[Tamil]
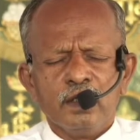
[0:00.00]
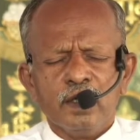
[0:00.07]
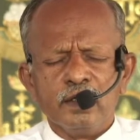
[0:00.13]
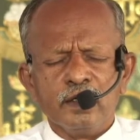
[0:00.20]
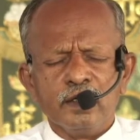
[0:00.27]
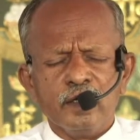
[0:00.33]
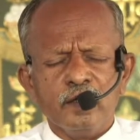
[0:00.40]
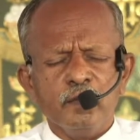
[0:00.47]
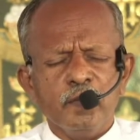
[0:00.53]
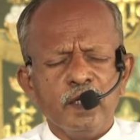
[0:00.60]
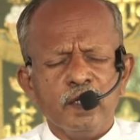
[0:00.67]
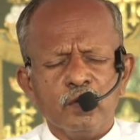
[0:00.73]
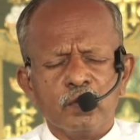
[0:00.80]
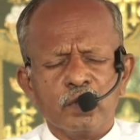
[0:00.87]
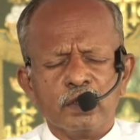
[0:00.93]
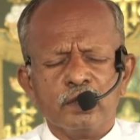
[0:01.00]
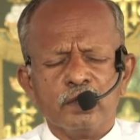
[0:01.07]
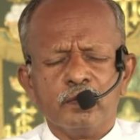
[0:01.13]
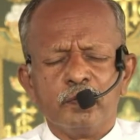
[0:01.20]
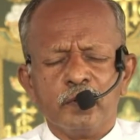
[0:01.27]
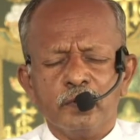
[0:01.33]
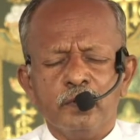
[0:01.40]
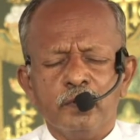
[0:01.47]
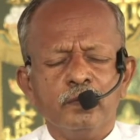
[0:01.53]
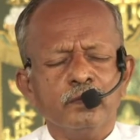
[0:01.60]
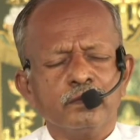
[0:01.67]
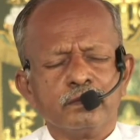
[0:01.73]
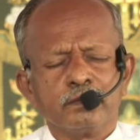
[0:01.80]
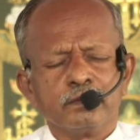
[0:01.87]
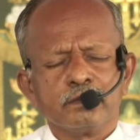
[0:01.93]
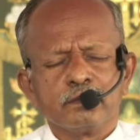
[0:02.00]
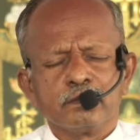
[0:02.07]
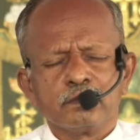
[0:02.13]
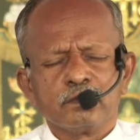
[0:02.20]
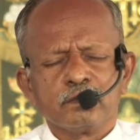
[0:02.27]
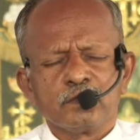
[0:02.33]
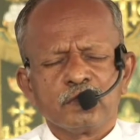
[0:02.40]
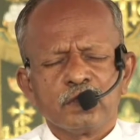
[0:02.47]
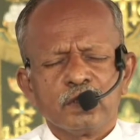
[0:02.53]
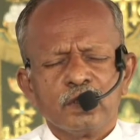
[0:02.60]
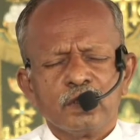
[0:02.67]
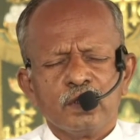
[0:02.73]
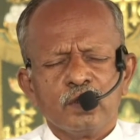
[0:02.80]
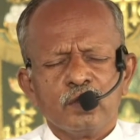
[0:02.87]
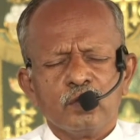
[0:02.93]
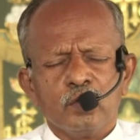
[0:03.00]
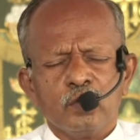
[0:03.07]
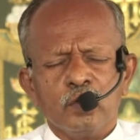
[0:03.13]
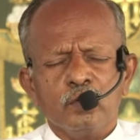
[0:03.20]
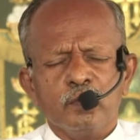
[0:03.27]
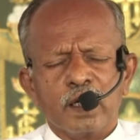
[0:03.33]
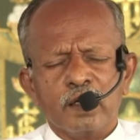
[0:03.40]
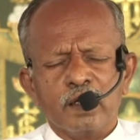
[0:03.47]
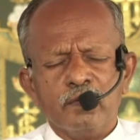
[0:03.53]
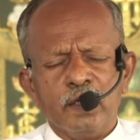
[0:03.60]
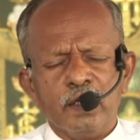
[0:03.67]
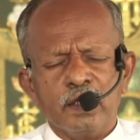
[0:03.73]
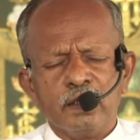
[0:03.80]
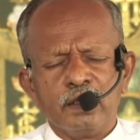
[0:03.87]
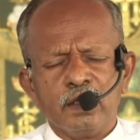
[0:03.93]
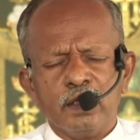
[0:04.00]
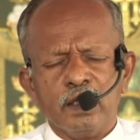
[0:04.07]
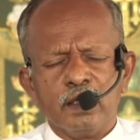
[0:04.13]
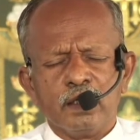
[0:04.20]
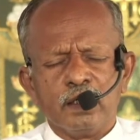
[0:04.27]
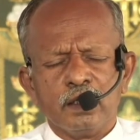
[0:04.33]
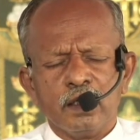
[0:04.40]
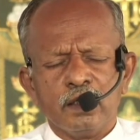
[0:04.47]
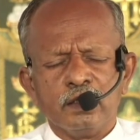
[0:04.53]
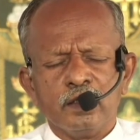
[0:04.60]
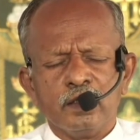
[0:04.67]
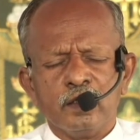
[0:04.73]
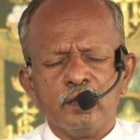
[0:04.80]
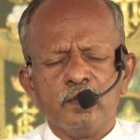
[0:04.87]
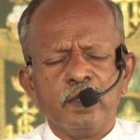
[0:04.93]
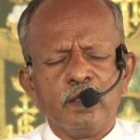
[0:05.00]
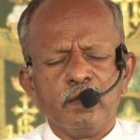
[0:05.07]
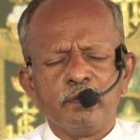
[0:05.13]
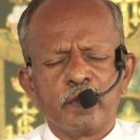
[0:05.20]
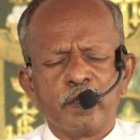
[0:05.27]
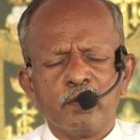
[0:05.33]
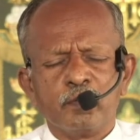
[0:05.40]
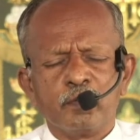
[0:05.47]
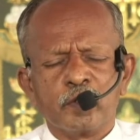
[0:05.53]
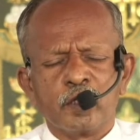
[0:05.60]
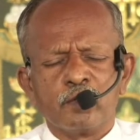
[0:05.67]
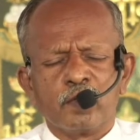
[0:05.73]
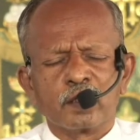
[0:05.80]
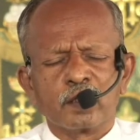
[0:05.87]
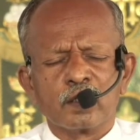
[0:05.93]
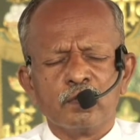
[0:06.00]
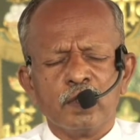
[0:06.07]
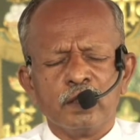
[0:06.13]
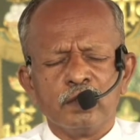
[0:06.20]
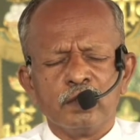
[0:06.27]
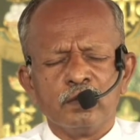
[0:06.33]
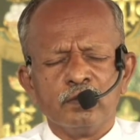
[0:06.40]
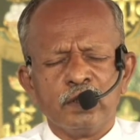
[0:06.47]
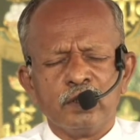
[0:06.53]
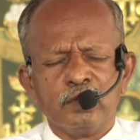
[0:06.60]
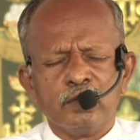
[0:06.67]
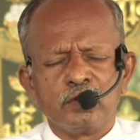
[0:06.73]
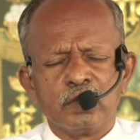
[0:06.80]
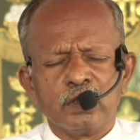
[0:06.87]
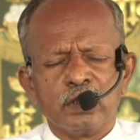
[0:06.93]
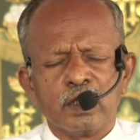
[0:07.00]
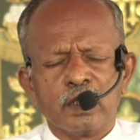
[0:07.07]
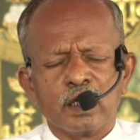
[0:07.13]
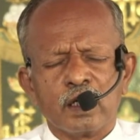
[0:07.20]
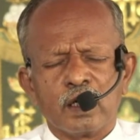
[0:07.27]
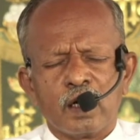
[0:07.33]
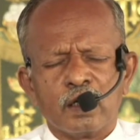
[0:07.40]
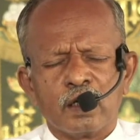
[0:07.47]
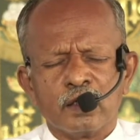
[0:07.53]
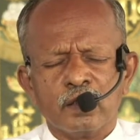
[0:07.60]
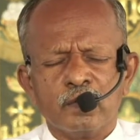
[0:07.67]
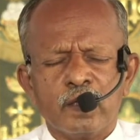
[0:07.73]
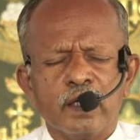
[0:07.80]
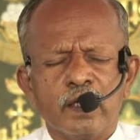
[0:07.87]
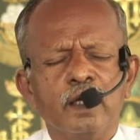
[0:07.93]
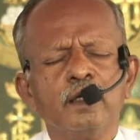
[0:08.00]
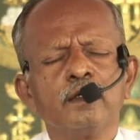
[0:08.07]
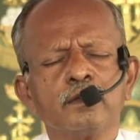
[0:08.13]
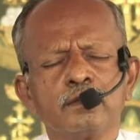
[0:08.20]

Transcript: என் கிருபை உனக்கு போதும் உன் பலவீனத்திலே என் கிருபை பரிபூர்ணமாக விளங்கும் என்று சொல்லுகிற ஆண்டவரே